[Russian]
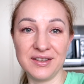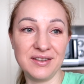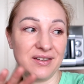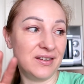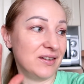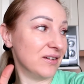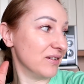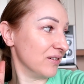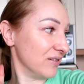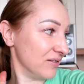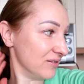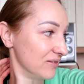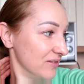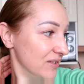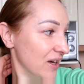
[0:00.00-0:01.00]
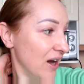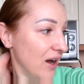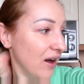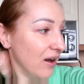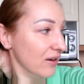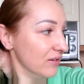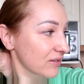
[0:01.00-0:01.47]
и
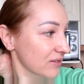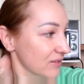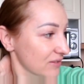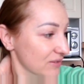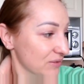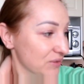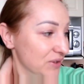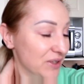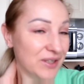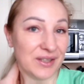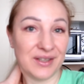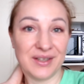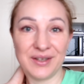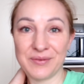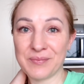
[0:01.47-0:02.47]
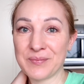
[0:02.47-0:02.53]
да, ну, Видите,